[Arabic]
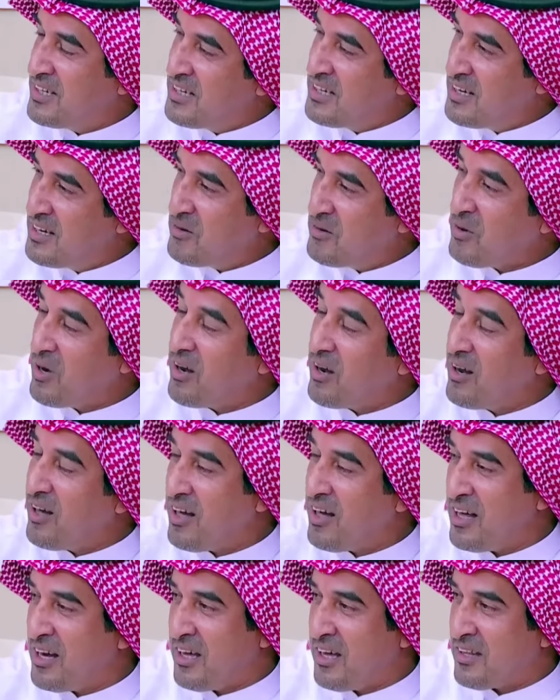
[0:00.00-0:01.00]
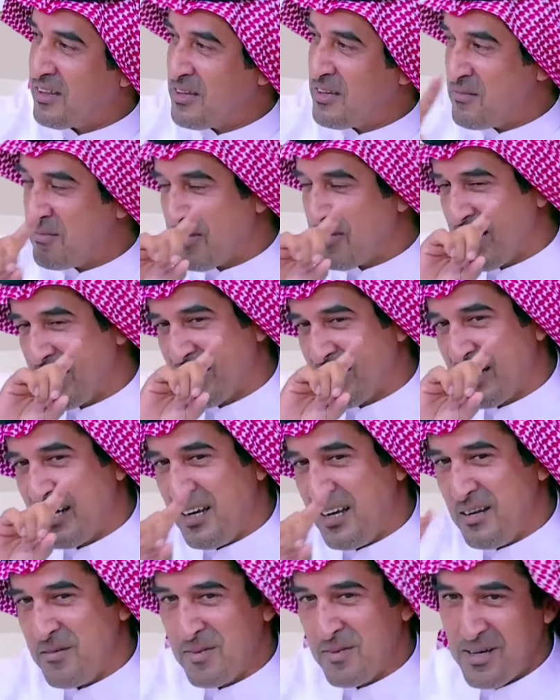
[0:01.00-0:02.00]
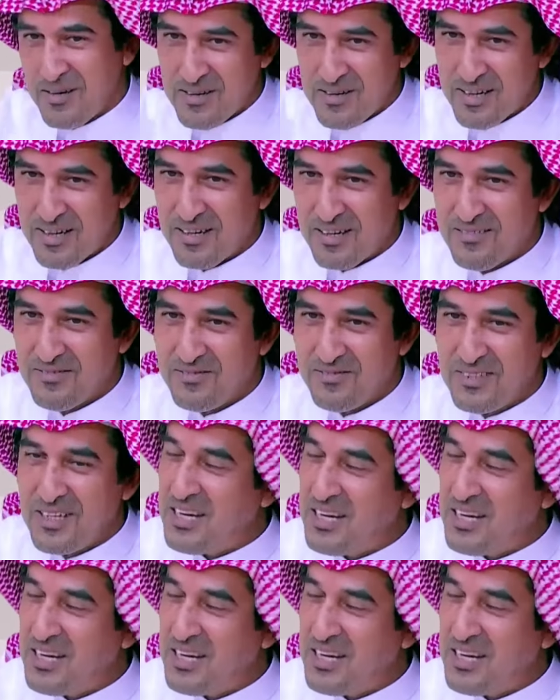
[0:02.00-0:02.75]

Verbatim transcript: والله العظيم ما يدخل علي منهم بيض الله وجهك اي